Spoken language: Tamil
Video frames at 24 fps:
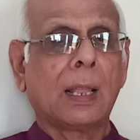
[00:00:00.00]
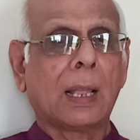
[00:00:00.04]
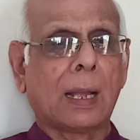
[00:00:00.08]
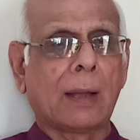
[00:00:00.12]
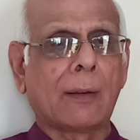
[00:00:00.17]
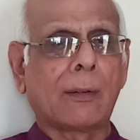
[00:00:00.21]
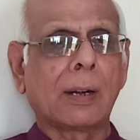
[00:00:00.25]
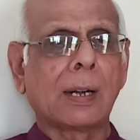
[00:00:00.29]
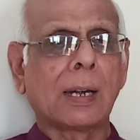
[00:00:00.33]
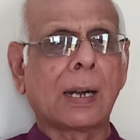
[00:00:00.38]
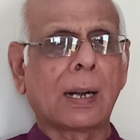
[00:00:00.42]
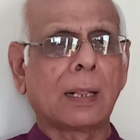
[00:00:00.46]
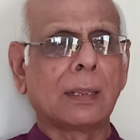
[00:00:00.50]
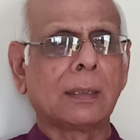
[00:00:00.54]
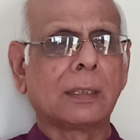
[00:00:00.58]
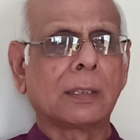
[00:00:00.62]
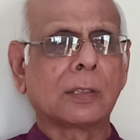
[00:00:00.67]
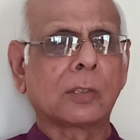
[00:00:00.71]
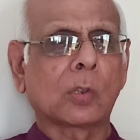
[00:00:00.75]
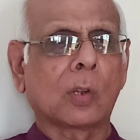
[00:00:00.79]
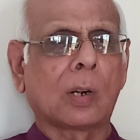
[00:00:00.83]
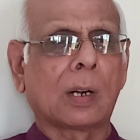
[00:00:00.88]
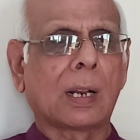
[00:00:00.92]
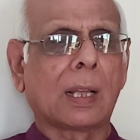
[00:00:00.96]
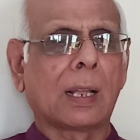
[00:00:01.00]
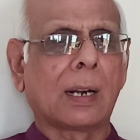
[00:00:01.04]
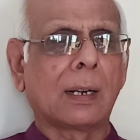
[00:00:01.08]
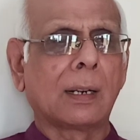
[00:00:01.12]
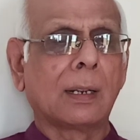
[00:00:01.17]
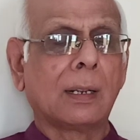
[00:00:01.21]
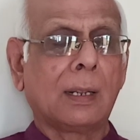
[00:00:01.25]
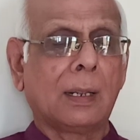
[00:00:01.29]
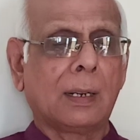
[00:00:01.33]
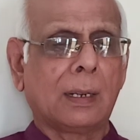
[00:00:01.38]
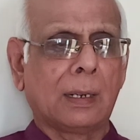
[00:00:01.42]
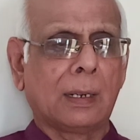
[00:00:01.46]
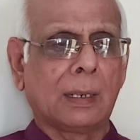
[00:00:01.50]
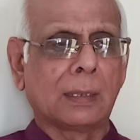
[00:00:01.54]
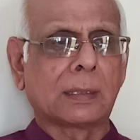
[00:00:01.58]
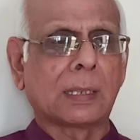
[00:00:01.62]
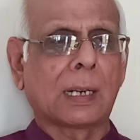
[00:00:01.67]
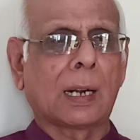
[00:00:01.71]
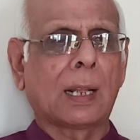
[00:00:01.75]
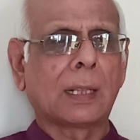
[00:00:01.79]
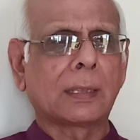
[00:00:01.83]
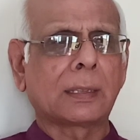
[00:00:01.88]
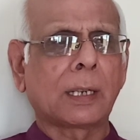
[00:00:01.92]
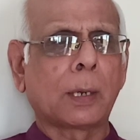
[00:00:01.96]
அவர் நடந்தது சொல்கிறார்
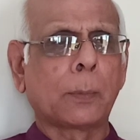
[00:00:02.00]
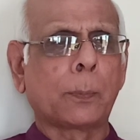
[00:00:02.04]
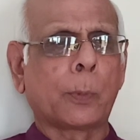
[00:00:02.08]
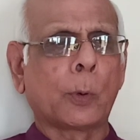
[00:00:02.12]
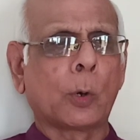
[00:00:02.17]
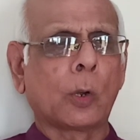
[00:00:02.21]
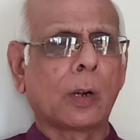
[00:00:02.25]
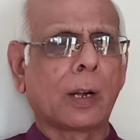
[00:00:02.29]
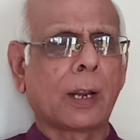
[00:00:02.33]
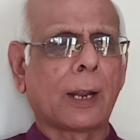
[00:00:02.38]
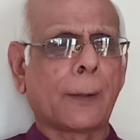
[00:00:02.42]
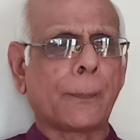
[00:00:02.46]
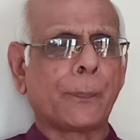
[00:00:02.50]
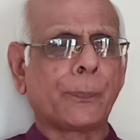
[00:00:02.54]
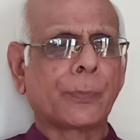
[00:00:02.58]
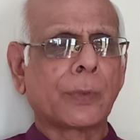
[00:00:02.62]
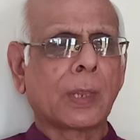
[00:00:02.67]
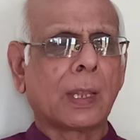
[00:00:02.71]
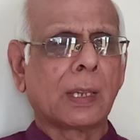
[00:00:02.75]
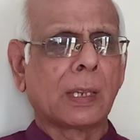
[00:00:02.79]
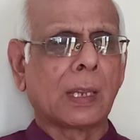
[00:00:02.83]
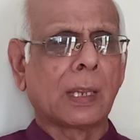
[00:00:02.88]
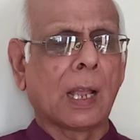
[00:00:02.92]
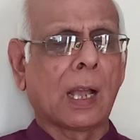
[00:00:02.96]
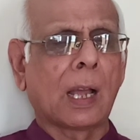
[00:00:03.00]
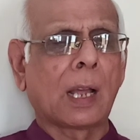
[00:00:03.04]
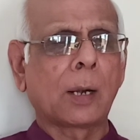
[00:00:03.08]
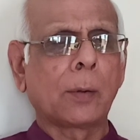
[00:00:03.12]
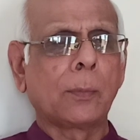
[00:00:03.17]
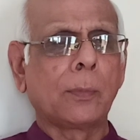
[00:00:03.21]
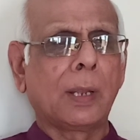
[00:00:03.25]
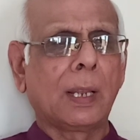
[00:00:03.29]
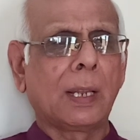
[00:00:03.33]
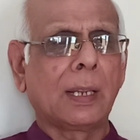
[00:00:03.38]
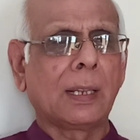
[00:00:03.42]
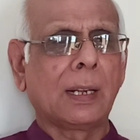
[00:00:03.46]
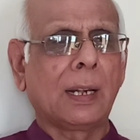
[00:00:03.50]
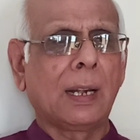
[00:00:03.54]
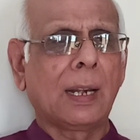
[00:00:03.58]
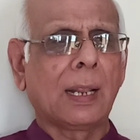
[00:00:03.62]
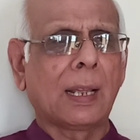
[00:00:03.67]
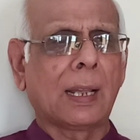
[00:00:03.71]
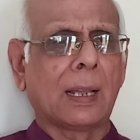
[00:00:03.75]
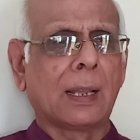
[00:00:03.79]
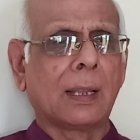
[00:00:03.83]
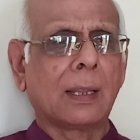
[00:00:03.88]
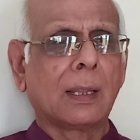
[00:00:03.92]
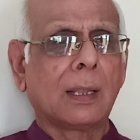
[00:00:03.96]
நேற்று ராத்திரி போனேன் யாருமே
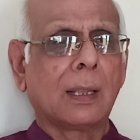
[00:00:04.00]
இல்லை